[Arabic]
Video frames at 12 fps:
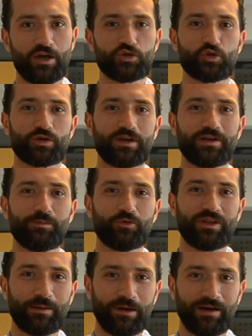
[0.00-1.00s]
شكرا
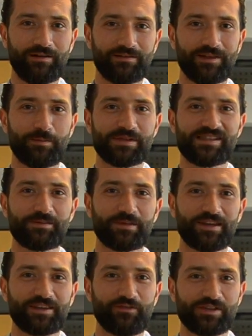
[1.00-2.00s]
للمتابعة للمزيد من
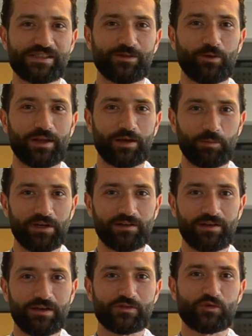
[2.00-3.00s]
التفاصيل والأخبار
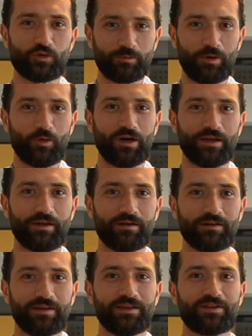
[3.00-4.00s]
زوروا موقعنا
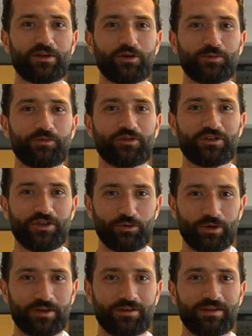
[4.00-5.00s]

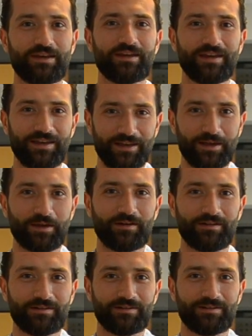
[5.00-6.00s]
eatglobe.qa إلى
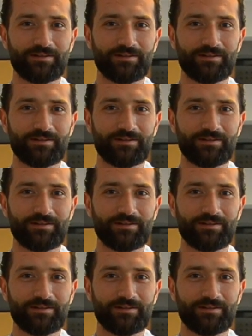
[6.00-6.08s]
اللقاء